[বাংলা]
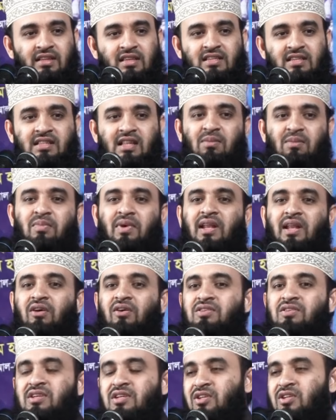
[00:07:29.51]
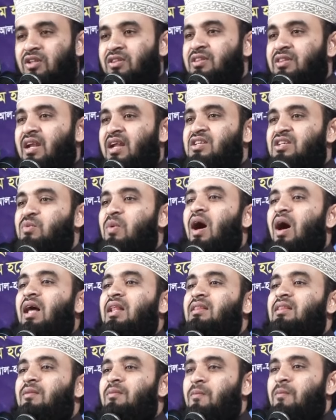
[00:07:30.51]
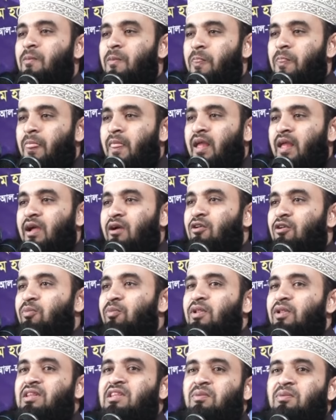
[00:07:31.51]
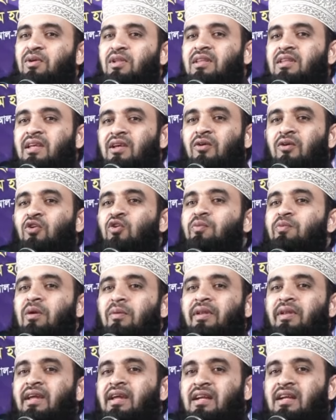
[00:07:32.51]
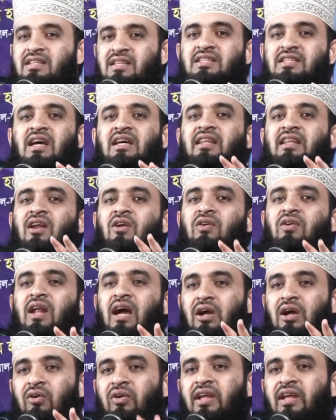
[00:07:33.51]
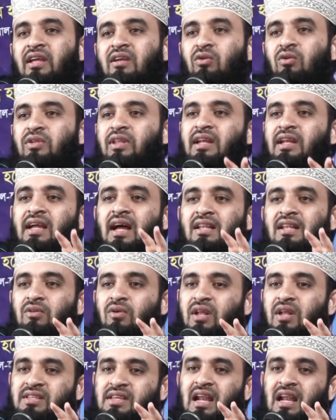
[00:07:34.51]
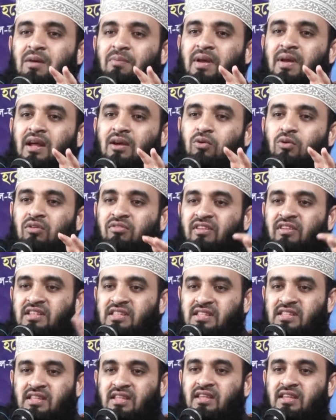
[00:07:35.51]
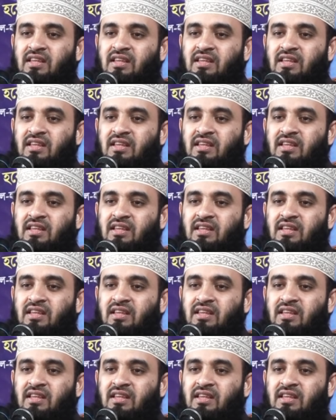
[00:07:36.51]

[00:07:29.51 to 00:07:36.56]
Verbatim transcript: ইসলাম মানে হচ্ছে সন্ত্রাসবাদ এগুলো বলতে বলতে ইউরোপ আমেরিকার যে সাধারণ নাগরিক ওদের কান ওরা ঝালাপাড়া করে ফেলছে